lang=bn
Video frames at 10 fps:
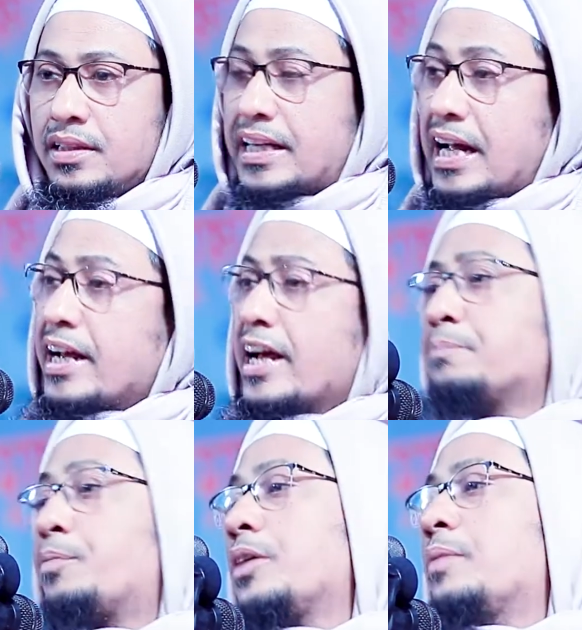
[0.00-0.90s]
এখানে এই
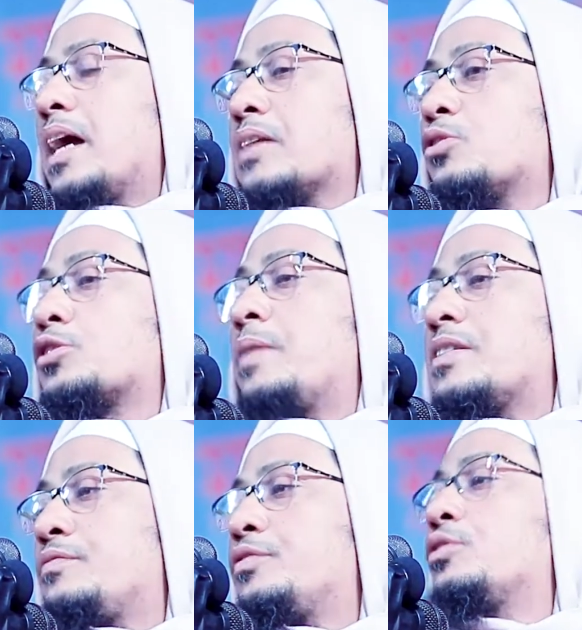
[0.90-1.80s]
পরিমাণ
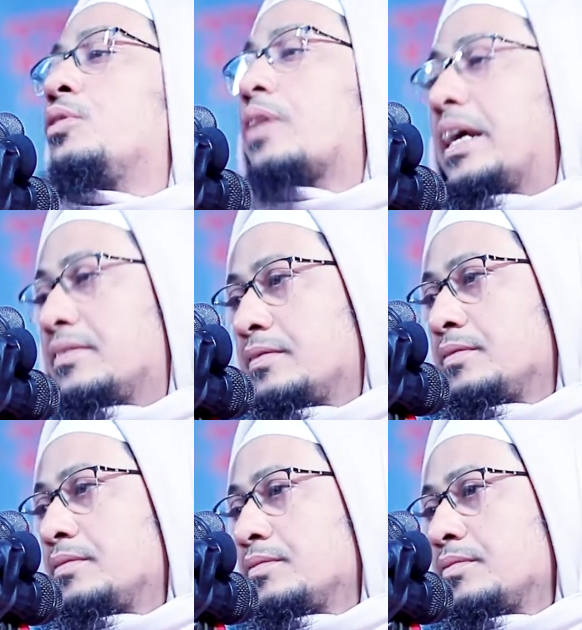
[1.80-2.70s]
আতসবাজি ফুটল কেন
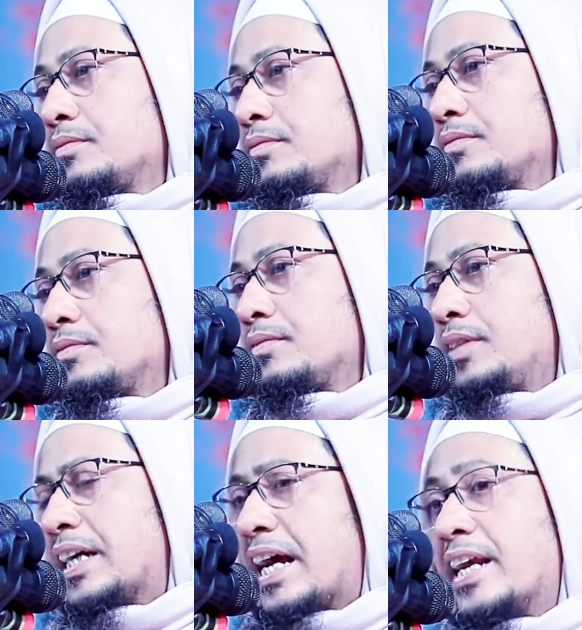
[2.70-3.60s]

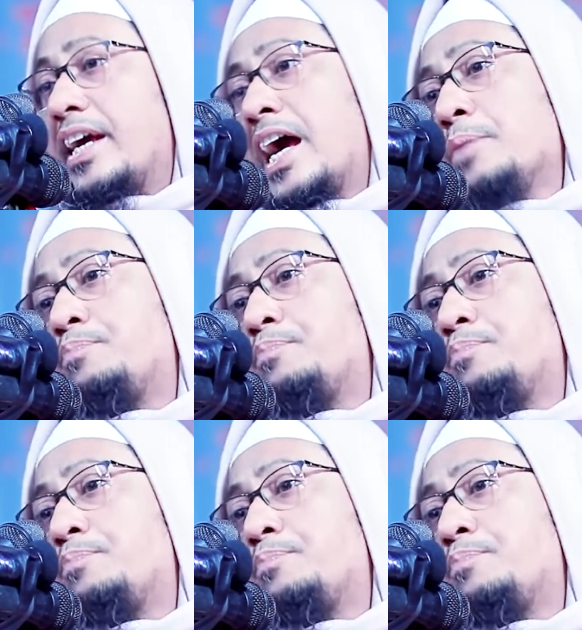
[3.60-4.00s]
এখানে এই